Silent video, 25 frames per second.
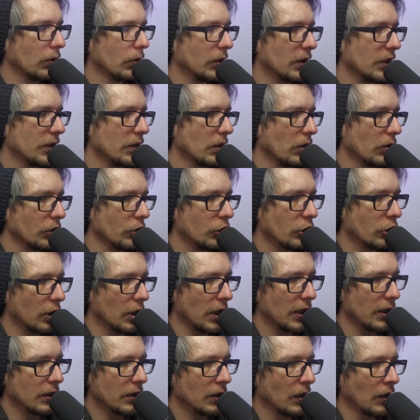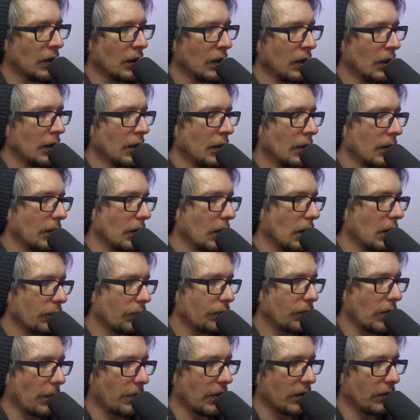Oh, die ist auch nicht schlecht. Ne,
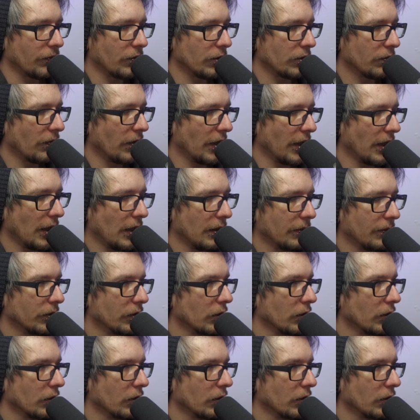aber wissen wir ja.